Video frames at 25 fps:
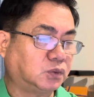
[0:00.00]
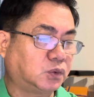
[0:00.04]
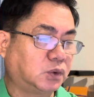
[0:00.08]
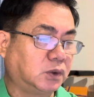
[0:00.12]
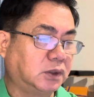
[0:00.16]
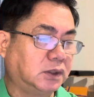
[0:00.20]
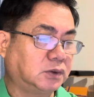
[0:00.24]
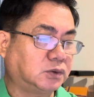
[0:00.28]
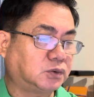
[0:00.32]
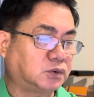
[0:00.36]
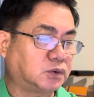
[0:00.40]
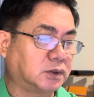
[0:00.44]

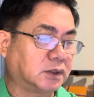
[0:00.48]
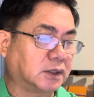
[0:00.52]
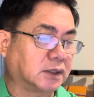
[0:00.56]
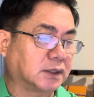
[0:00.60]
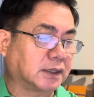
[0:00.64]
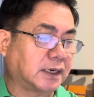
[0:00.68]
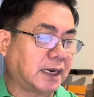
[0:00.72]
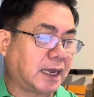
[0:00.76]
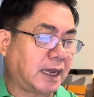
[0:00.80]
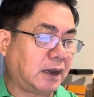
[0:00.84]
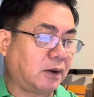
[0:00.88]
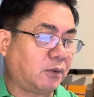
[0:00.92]
tuyên
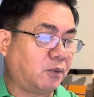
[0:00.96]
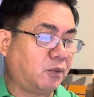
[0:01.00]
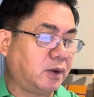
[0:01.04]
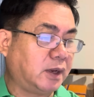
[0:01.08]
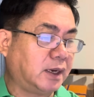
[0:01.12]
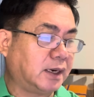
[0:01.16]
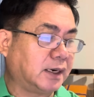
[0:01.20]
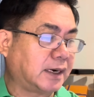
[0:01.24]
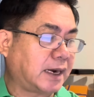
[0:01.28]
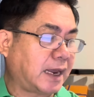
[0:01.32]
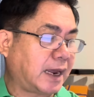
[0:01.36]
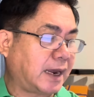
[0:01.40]
truyền đa
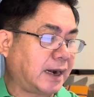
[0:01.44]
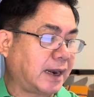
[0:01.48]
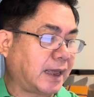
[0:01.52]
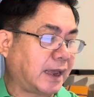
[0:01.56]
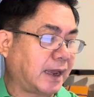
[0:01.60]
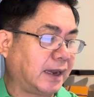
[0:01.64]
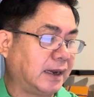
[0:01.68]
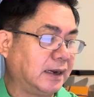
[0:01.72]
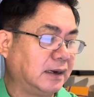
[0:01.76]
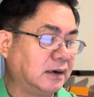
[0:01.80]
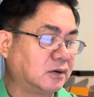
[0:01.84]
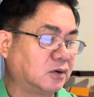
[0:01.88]
nguyên đa
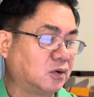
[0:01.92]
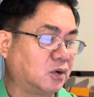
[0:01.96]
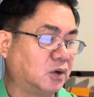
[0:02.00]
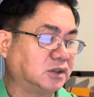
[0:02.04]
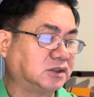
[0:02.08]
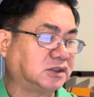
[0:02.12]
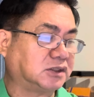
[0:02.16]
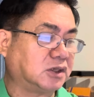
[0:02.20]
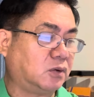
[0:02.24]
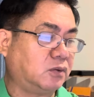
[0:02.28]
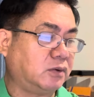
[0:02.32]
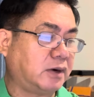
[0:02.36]
đảng, nói
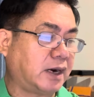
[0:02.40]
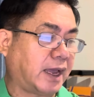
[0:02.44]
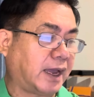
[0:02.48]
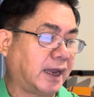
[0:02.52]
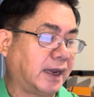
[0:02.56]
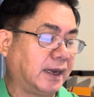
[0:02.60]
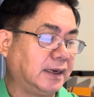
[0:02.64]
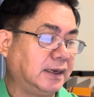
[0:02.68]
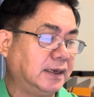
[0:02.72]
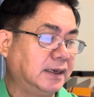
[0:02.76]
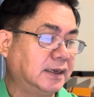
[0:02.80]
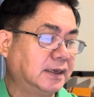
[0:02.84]
xấu đảng,